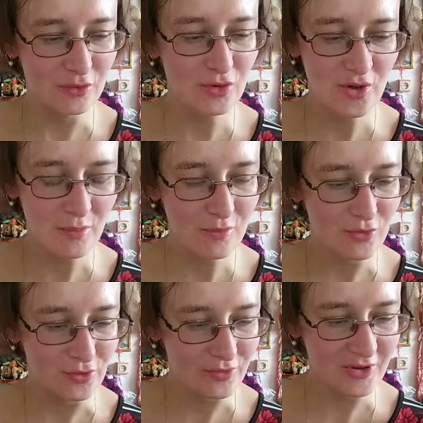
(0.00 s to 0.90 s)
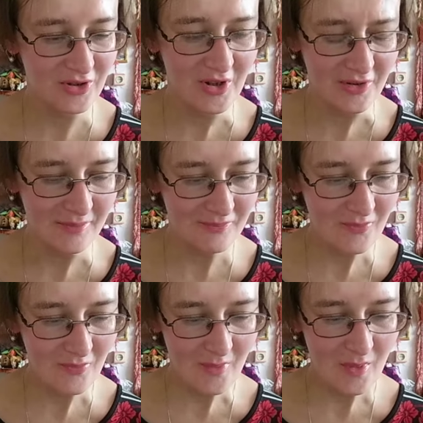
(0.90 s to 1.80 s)
Точно помню, что Татьяна.
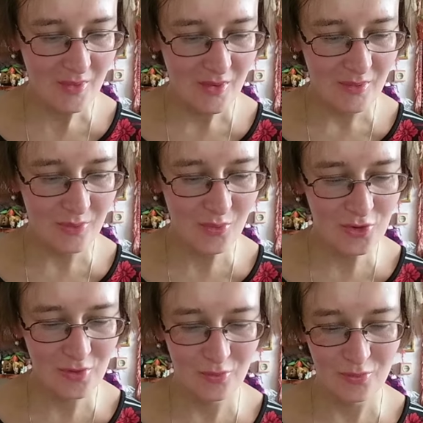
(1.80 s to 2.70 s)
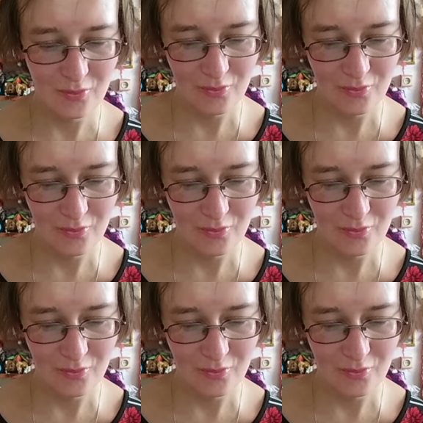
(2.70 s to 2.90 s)
В общем,